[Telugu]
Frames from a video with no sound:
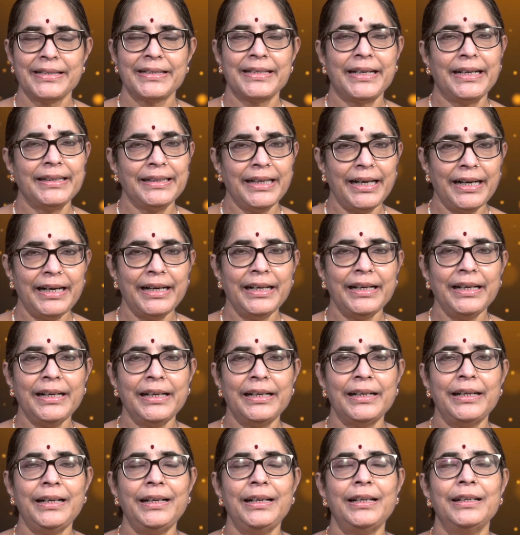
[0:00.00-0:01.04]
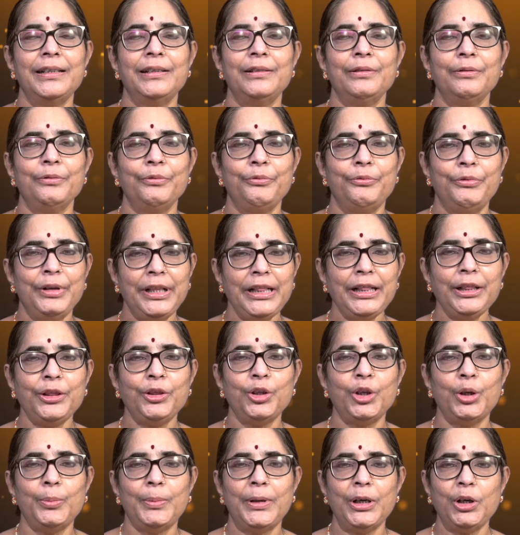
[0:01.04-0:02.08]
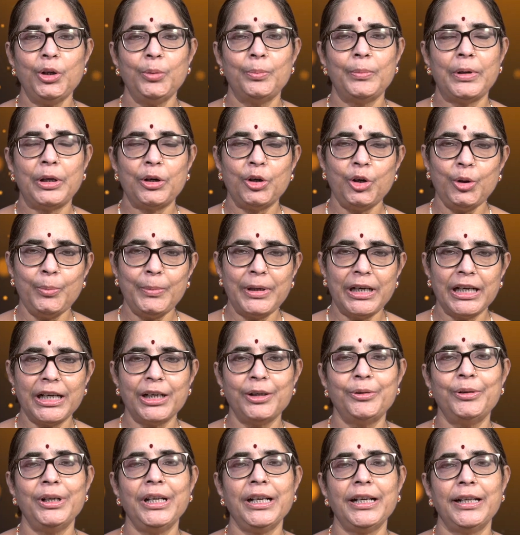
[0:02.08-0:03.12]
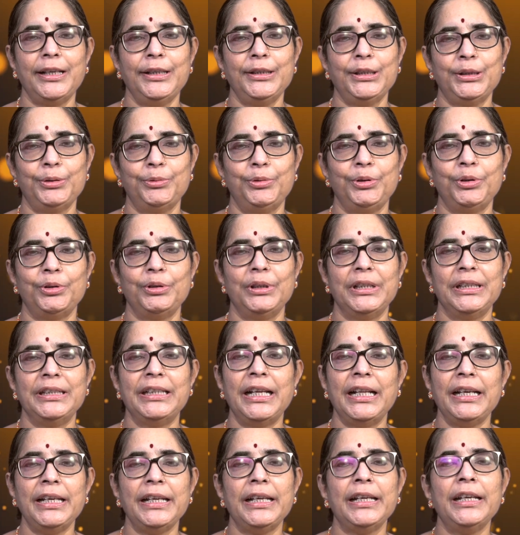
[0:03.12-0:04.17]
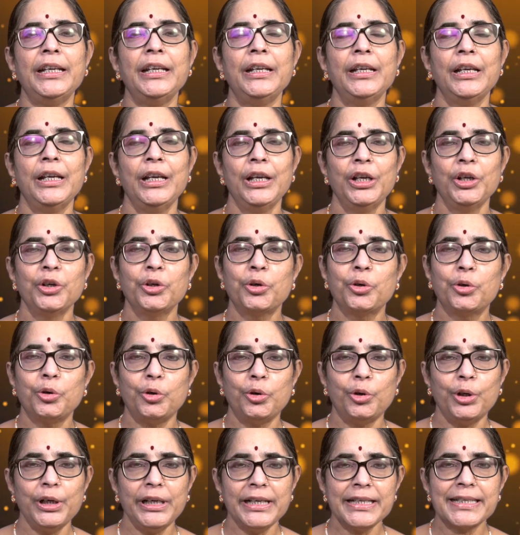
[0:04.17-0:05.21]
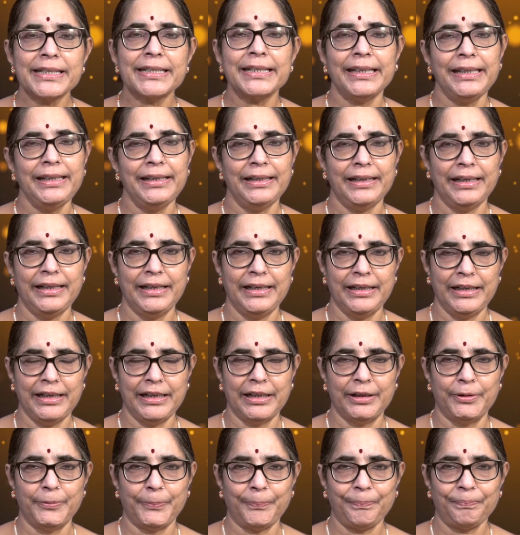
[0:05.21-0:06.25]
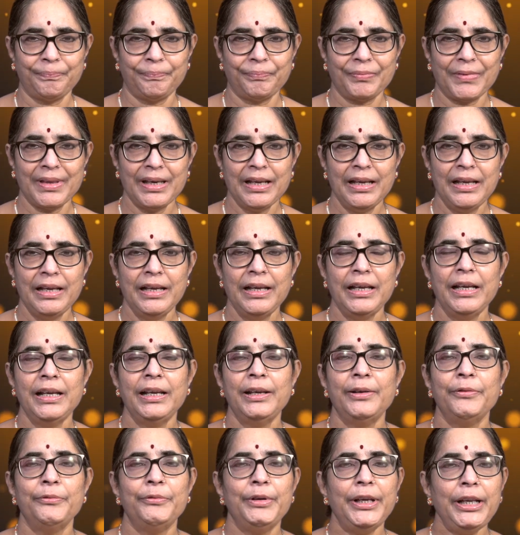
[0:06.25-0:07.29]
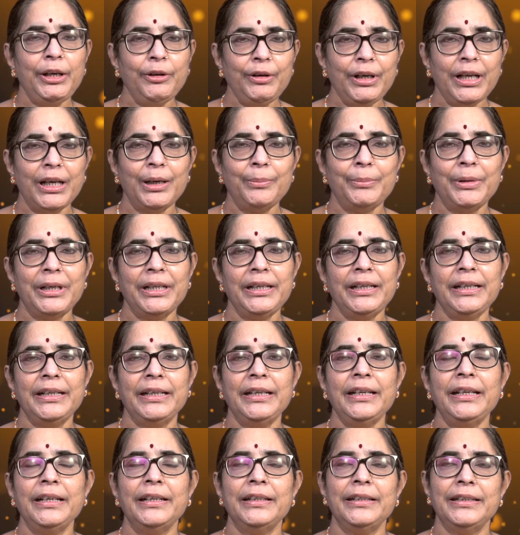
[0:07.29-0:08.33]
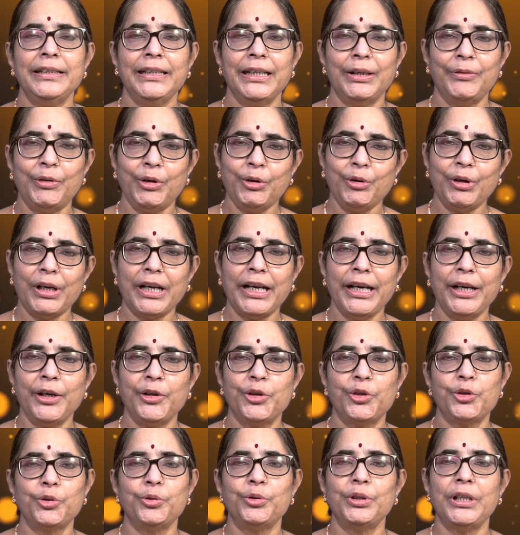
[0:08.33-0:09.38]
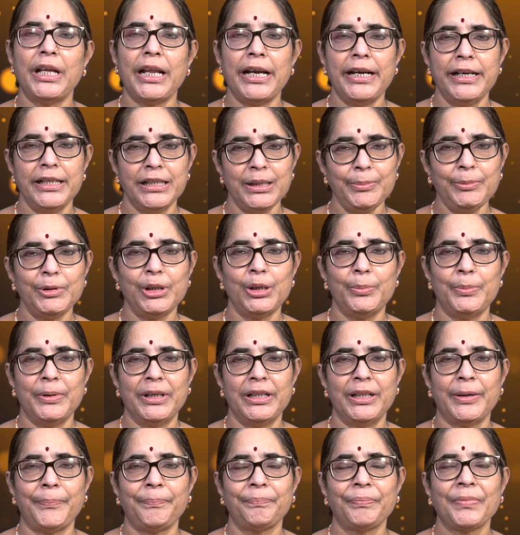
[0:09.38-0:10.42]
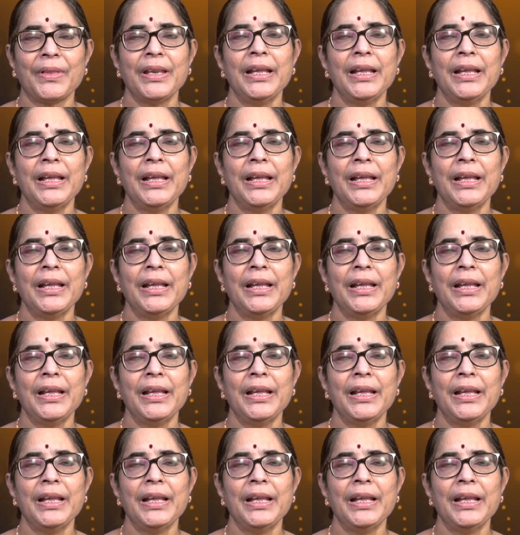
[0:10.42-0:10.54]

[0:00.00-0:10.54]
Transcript: సాధారణంగా విల్తో పాటు మరో మాట కూడా కలిసి ఉంటుంది దాన్ని కోడిసిల్ అని అంటారు వీలునామాని ఎవరు రాయొచ్చు దాని నుంచి మొదలు పెడతాం